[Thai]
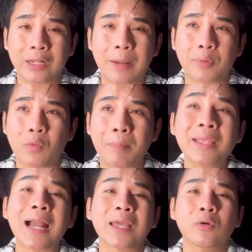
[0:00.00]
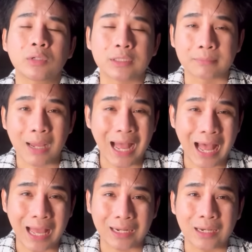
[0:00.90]
นะครับเพราะว่าไม่อยากให้คนอื่นมา
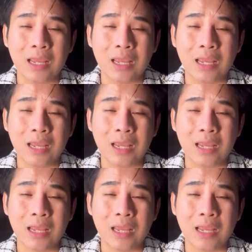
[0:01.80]
อ่าน